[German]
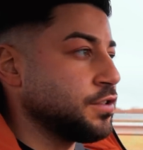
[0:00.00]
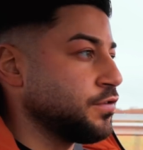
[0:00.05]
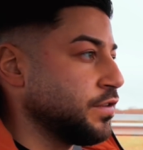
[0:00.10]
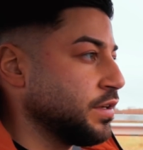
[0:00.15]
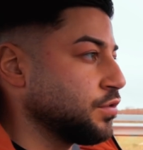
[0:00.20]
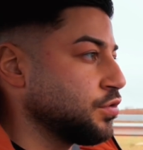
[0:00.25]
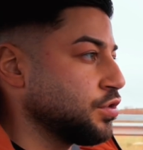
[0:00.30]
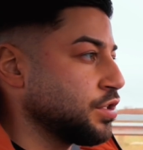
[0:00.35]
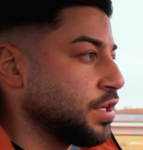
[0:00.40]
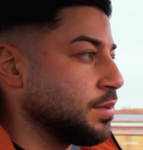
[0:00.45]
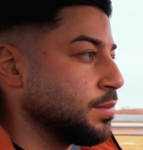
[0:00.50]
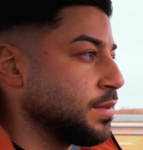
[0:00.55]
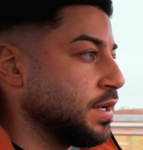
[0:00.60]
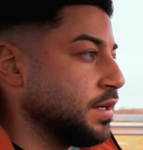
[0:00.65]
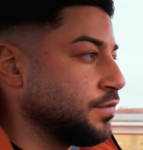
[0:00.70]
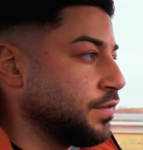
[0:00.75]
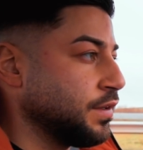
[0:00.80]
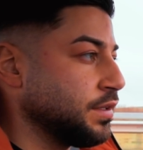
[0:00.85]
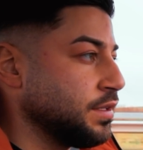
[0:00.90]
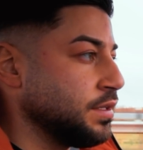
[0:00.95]
Ich will natürlich an dem
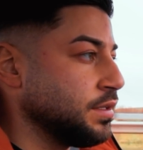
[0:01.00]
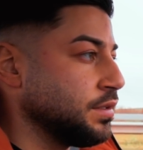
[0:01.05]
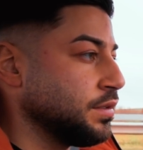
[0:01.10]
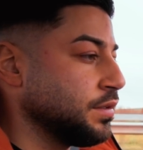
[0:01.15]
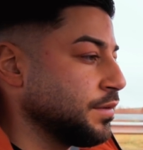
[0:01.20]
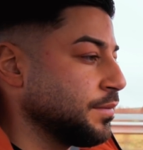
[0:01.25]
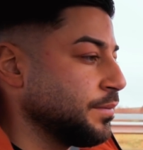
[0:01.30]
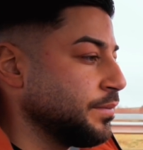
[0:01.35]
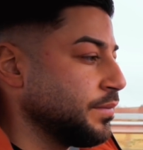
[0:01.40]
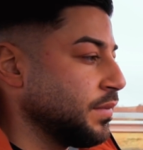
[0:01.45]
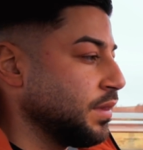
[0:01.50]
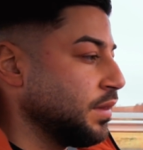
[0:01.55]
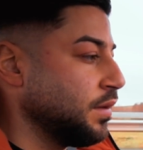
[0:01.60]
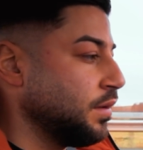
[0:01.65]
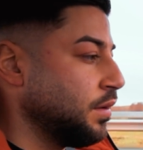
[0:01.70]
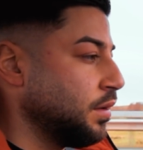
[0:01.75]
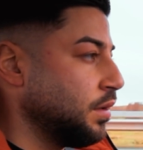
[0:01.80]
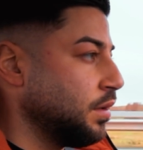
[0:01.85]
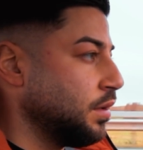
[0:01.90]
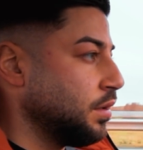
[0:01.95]
Geld verdienen. Ne?
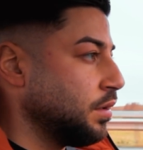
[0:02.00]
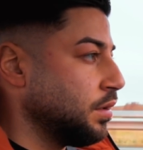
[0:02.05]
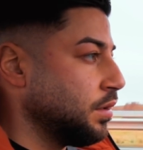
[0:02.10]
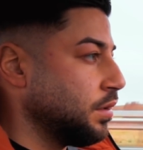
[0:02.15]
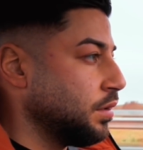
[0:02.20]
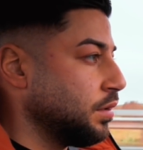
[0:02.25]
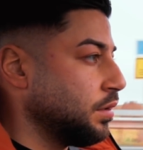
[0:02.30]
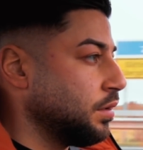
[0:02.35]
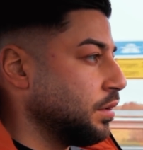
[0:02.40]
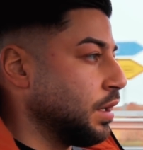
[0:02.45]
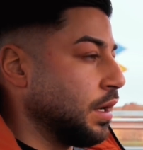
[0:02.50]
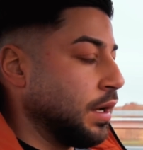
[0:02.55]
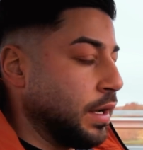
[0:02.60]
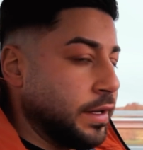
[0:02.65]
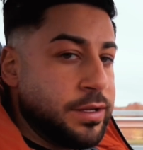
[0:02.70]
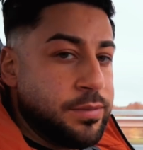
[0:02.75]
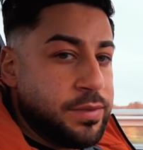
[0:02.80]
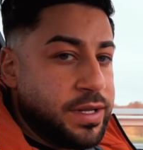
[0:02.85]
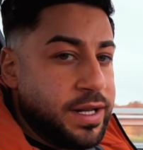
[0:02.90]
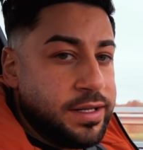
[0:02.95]
Äh,
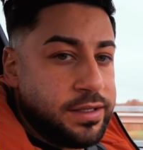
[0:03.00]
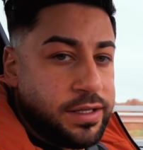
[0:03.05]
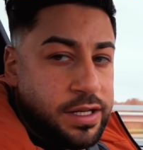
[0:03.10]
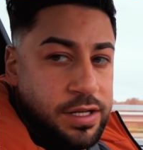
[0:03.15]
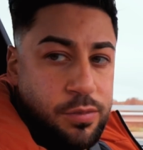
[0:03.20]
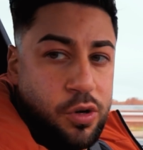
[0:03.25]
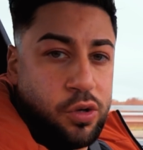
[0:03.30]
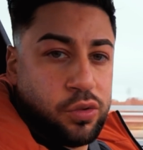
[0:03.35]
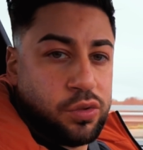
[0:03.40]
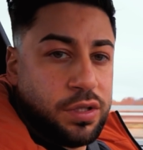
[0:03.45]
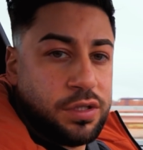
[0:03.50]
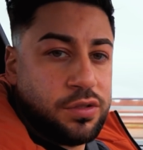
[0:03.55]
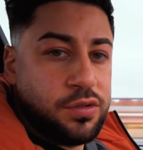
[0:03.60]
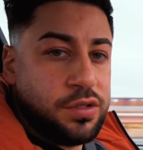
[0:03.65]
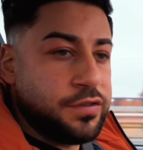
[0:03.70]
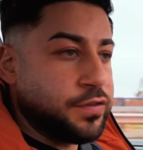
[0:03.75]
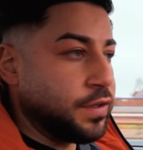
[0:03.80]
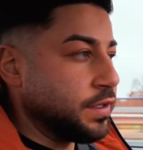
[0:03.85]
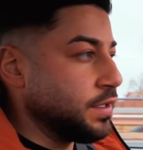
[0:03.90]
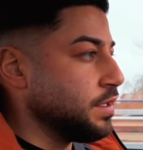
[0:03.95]
an dem Geld, an dem Auto
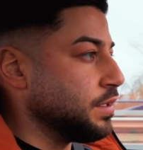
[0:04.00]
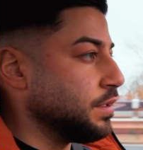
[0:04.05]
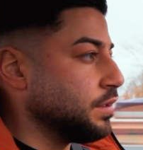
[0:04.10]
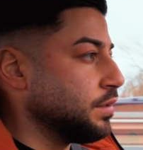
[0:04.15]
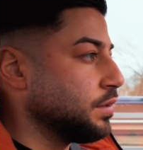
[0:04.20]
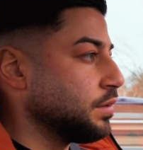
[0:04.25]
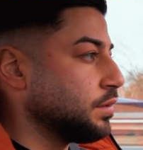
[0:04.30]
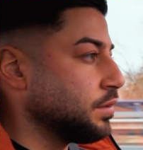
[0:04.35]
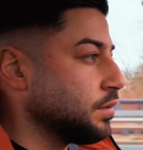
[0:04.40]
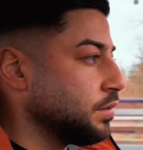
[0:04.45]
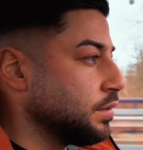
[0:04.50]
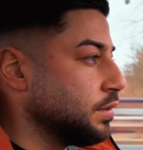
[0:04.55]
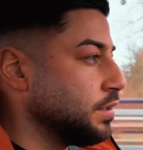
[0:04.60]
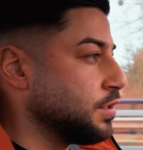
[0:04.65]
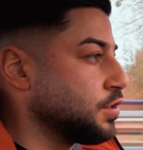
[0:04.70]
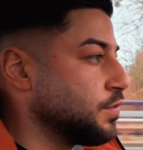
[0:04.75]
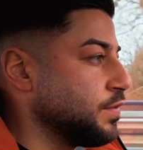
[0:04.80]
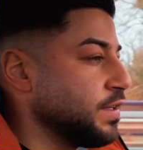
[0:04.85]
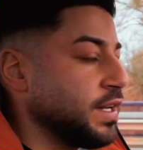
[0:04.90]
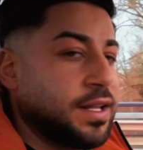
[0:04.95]
natürlich verdienen. Ne?
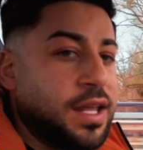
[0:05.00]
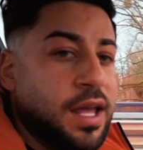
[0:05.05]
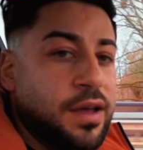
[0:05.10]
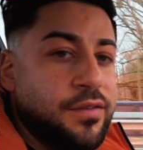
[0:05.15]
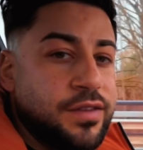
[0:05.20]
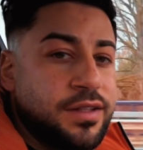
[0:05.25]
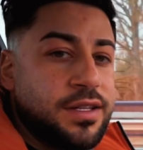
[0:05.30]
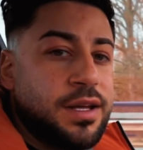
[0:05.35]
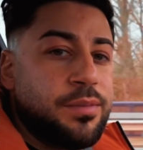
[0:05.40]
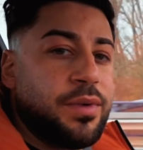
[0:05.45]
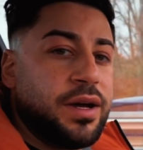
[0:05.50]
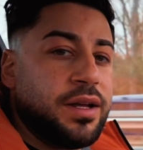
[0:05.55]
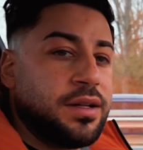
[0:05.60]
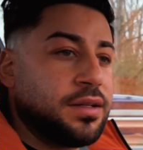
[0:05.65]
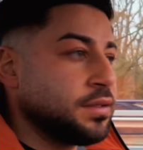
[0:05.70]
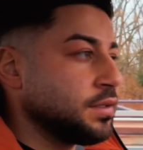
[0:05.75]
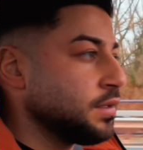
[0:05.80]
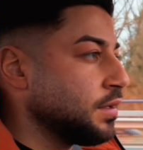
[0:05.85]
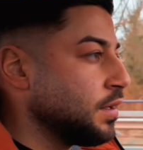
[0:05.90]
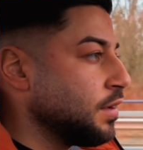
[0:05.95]
Nicht so wie der Kevin, der
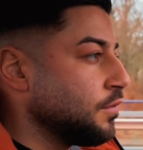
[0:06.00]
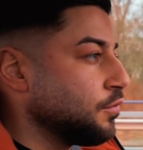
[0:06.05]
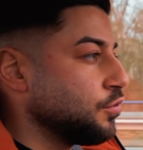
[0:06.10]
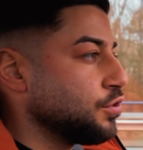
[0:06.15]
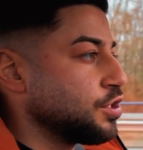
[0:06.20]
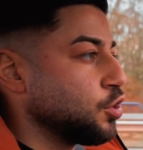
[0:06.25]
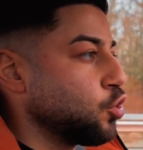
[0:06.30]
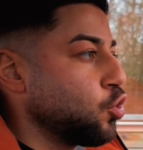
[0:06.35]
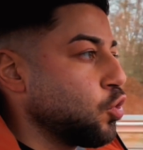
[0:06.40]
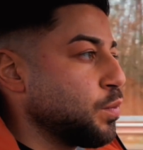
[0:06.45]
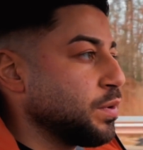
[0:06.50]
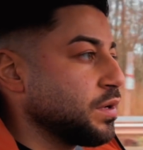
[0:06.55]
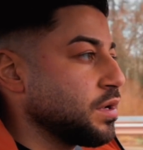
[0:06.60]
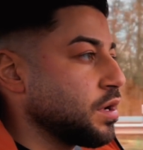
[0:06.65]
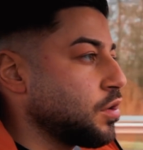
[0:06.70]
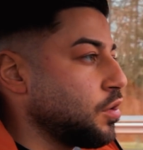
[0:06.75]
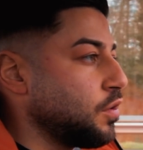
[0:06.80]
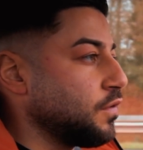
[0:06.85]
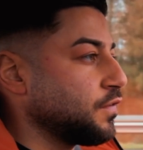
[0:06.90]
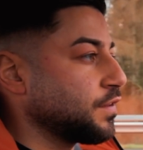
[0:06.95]
meint, wo ich den Opel
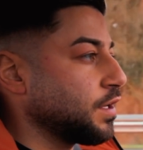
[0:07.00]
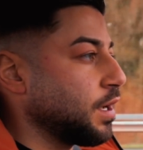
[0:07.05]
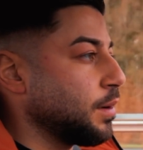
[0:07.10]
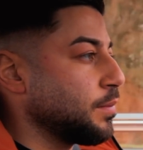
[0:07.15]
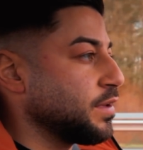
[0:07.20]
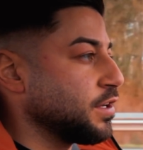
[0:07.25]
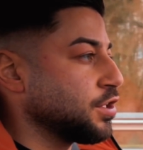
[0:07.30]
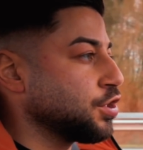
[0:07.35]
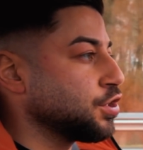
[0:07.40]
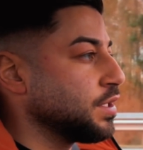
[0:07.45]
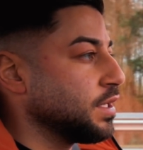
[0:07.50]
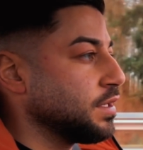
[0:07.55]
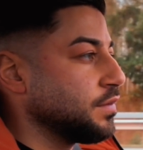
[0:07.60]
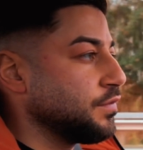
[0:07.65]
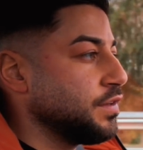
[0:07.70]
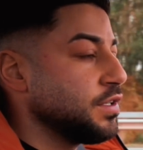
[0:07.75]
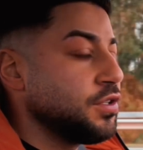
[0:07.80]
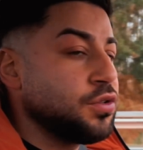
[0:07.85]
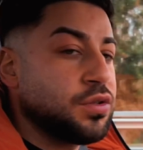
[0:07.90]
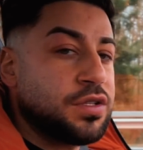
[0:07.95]
gekauft habe, das ich schon an
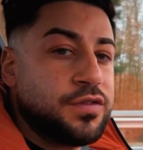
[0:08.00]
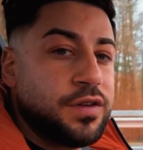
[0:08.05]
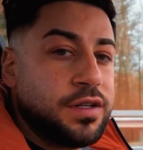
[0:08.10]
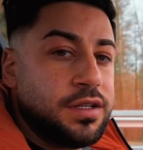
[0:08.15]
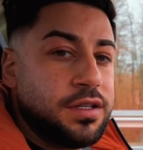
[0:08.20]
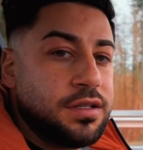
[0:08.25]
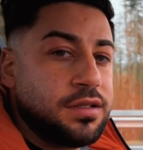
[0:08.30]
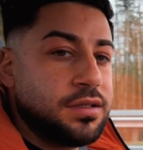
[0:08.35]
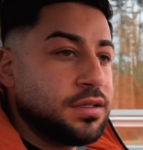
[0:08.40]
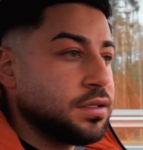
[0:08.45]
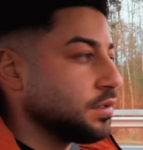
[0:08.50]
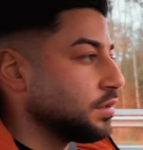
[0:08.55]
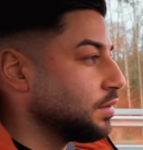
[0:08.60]
den Videos verdiene.